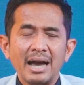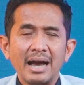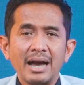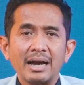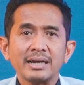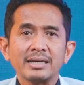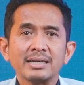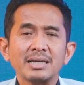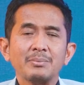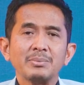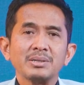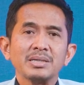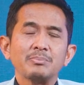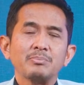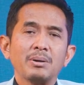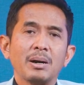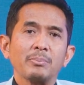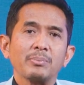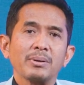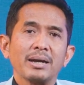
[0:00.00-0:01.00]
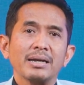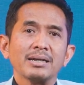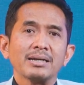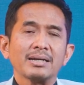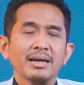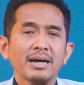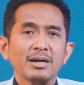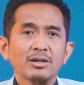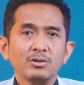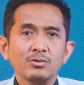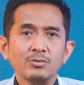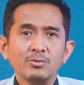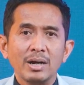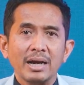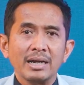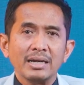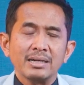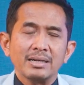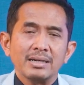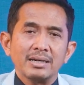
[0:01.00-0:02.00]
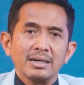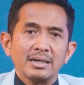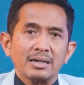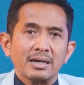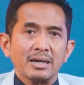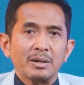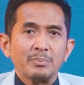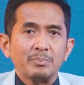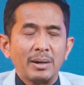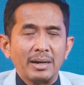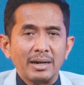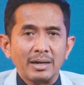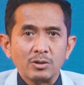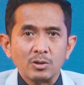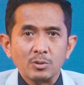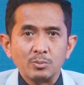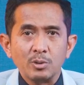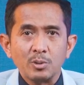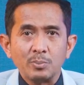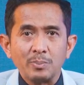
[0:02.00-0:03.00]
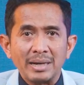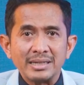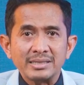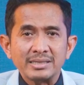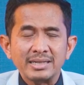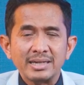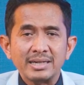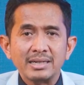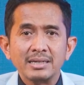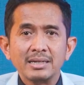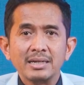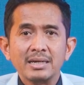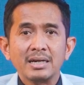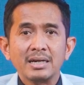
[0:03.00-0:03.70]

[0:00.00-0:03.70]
akhirnya menyebabkan gangguan kekebalan tubuh pasien,